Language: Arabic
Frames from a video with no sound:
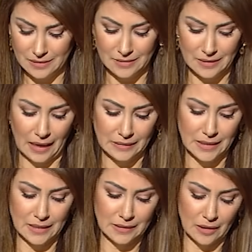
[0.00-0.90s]
آه،
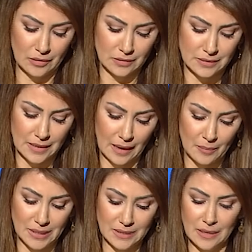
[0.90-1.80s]
عداله الارض
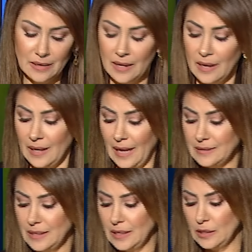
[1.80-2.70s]
عمليا
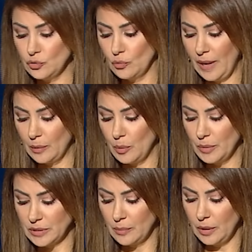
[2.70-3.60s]
لحتى لي اختم معك
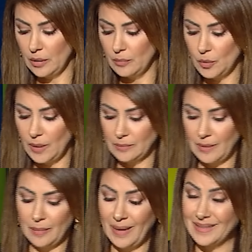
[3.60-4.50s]
بما تبقى من وقت
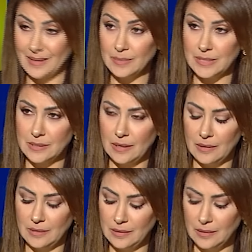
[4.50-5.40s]
معي بعد خمس
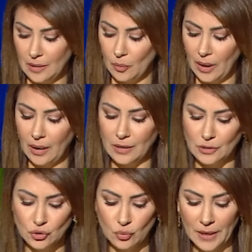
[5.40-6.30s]
دقائق او
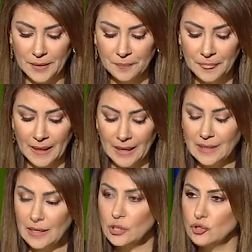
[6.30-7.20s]
اقل شوي
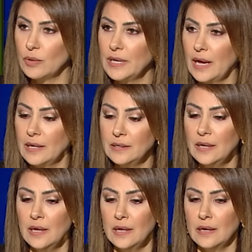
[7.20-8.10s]
خلينا نحكي شوي عن
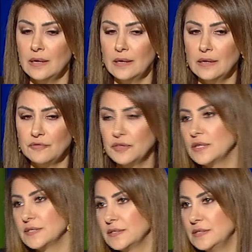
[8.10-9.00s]
آه،
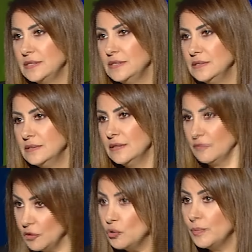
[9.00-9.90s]
الفلسطينيين
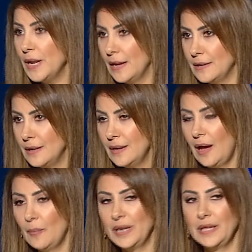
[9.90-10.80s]
في لبنان
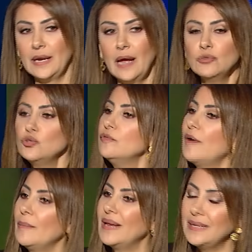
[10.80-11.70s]
عمليا عم نشوف
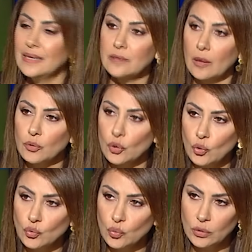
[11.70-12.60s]
عمليات عبر
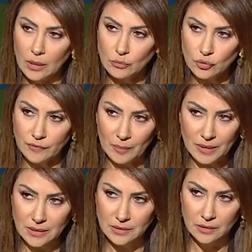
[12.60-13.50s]
الحدود عم نشوف
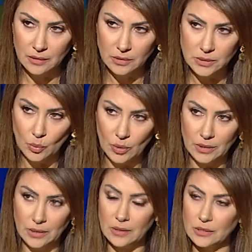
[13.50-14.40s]
عمليه اطلاق
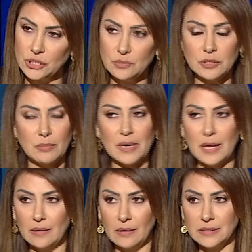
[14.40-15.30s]
صواريخ شي
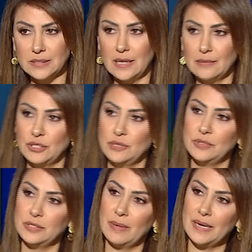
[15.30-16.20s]
بيتبناها القسام شي
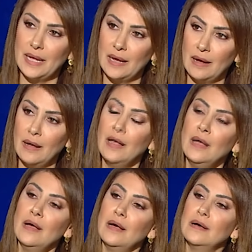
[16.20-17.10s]
بيتبناها
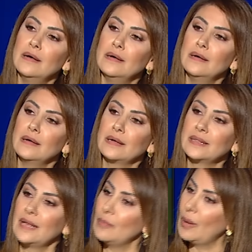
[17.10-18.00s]

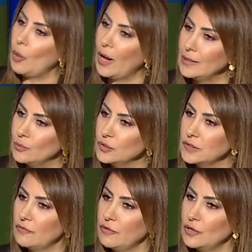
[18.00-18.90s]
كتائب ابو علي
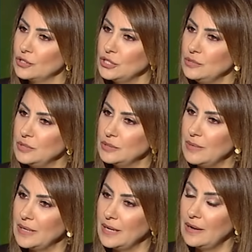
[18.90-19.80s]
مصطفى شي
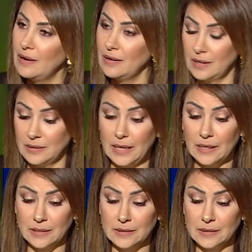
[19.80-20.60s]
بيتبناها هلا دخلت